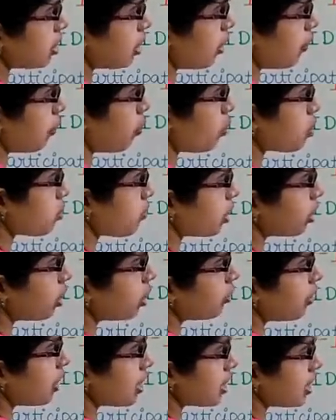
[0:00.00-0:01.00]
சப்போஸ்
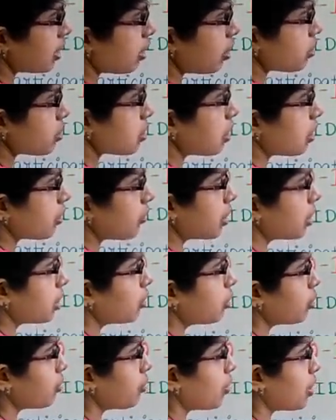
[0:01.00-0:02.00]
வந்து ஃபஸ்ட் கவுன்சிலிங்
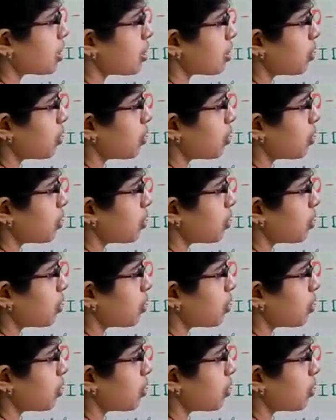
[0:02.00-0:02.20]
வந்து ஒரு